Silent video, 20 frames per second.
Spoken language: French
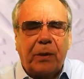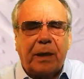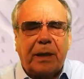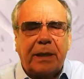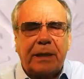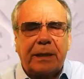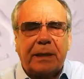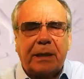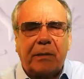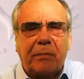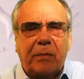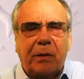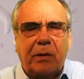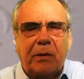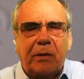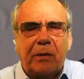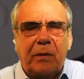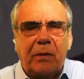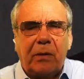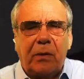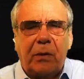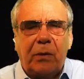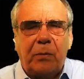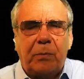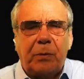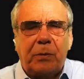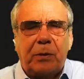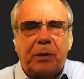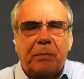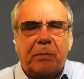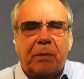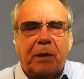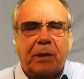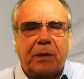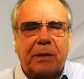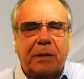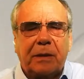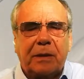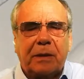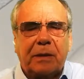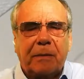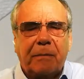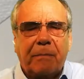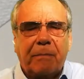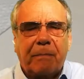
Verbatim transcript: récemment Le Petit Prince.